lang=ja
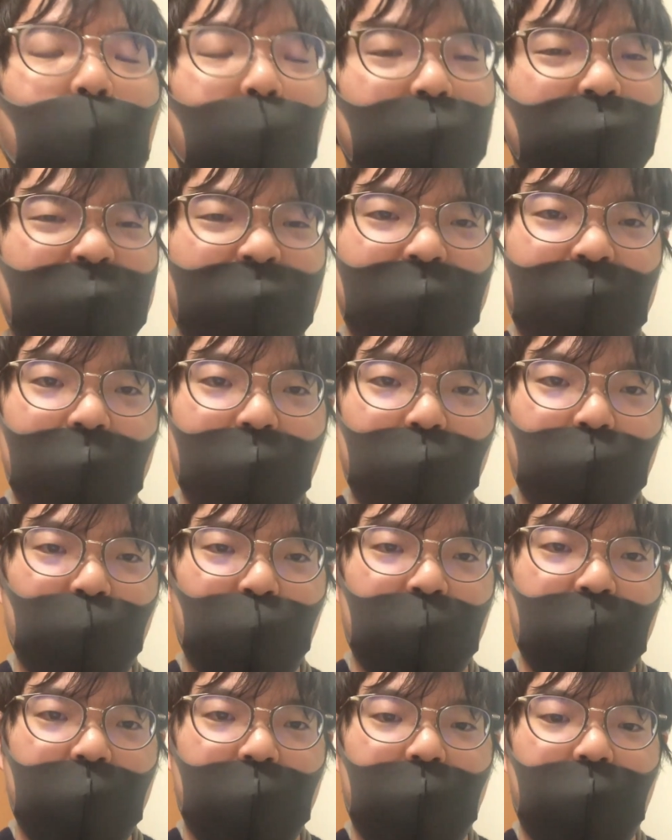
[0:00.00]
落ちている
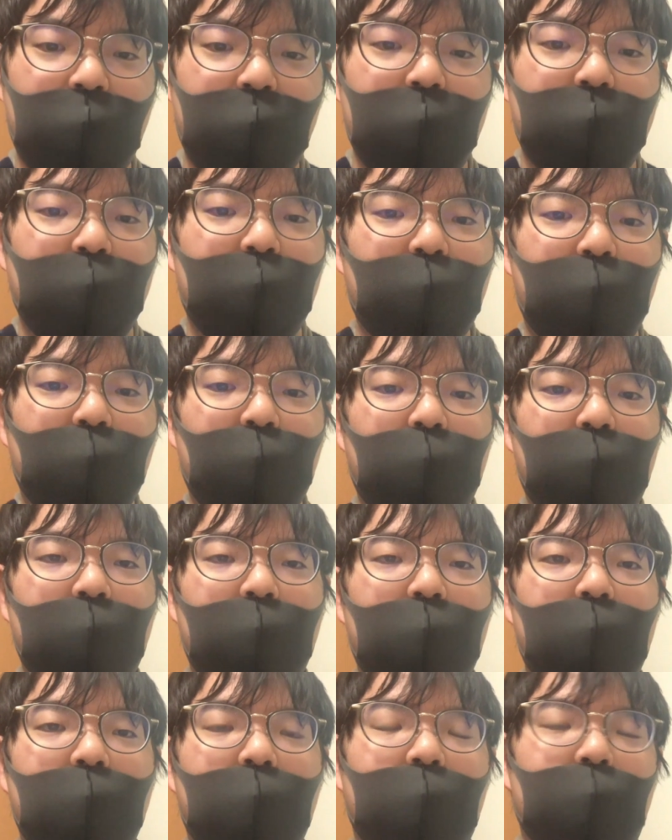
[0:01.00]
時に、こ
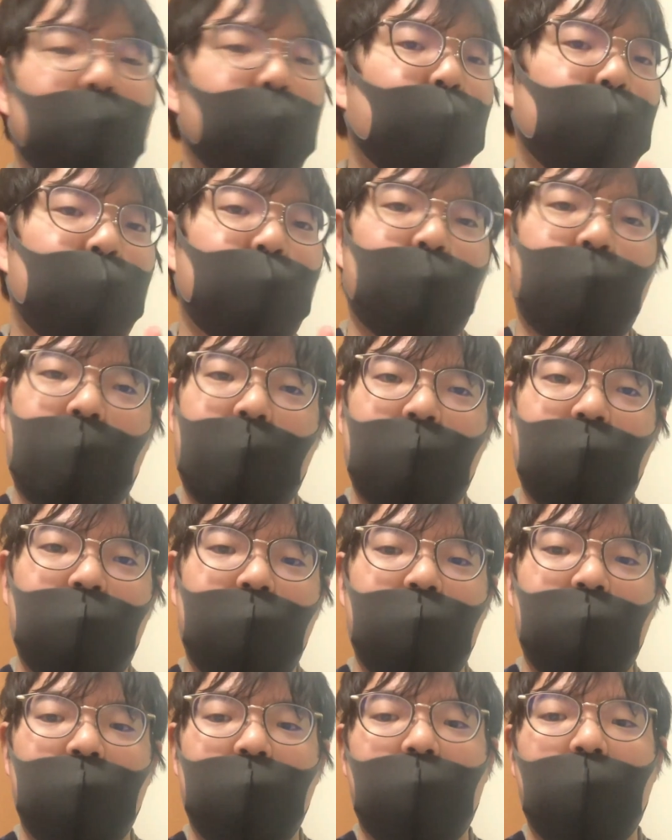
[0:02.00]
う、ノートを書
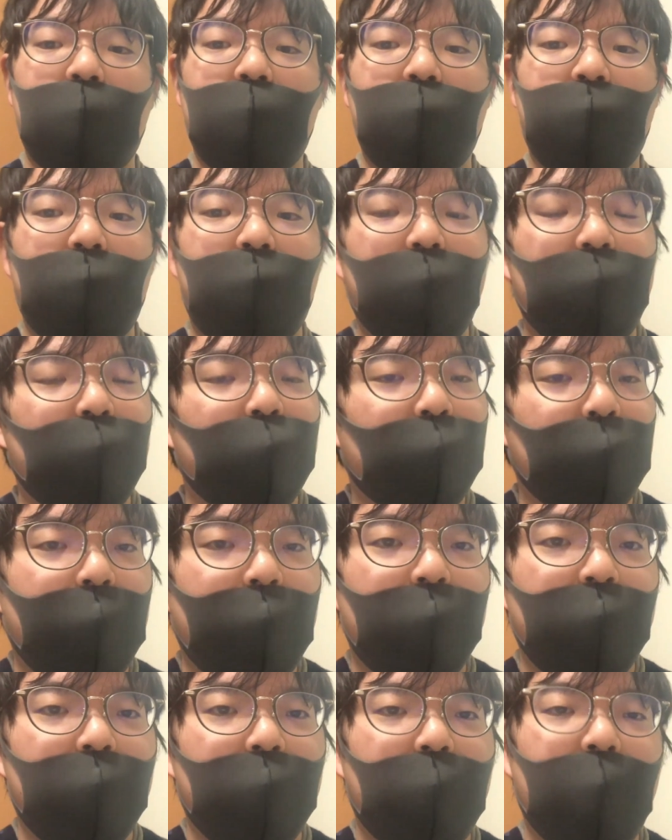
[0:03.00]
くっていうのを
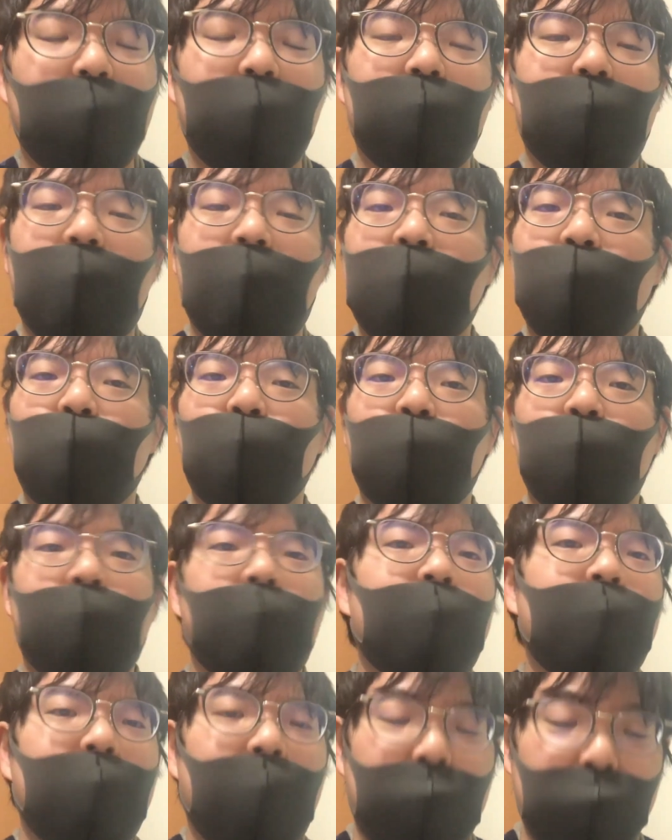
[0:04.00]
ね、あの、納得
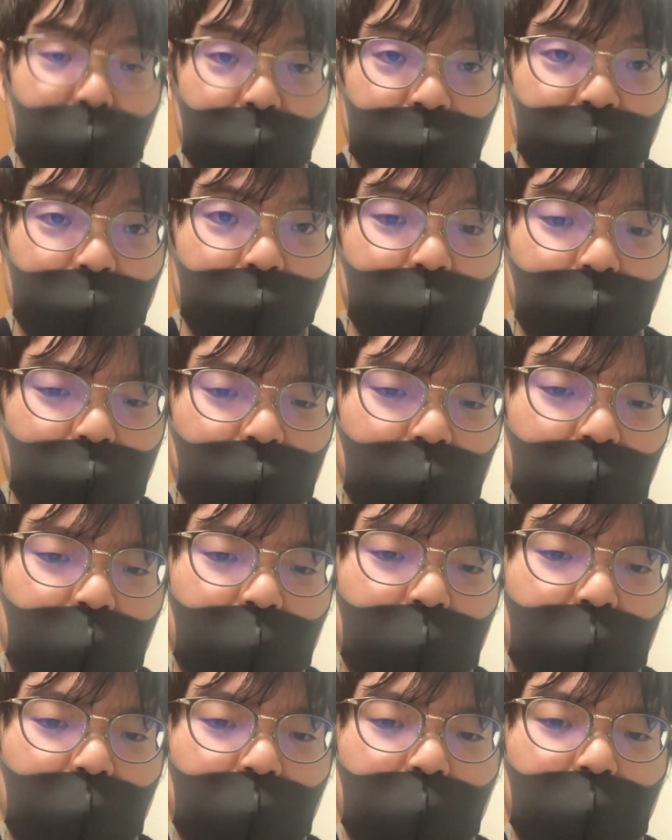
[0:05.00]
いっています。
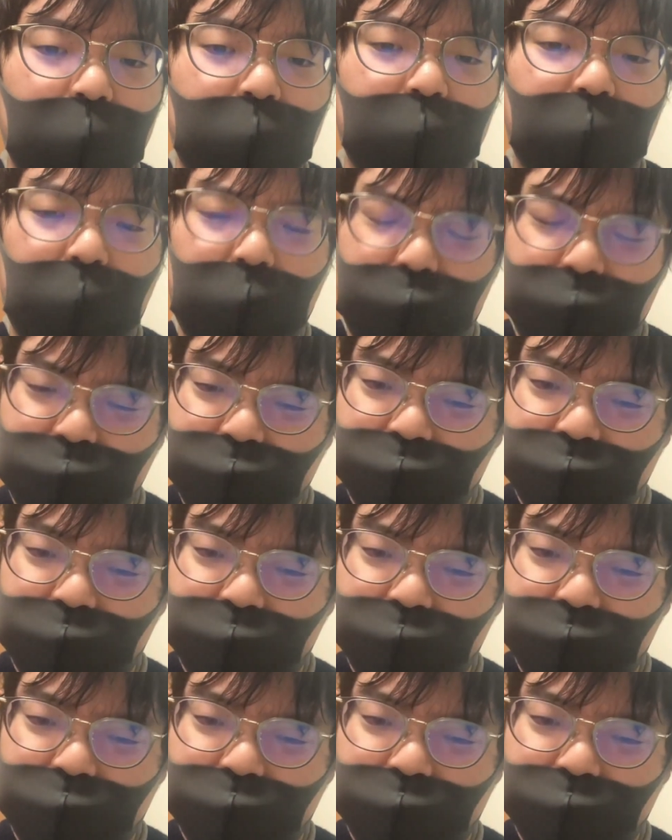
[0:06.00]
で、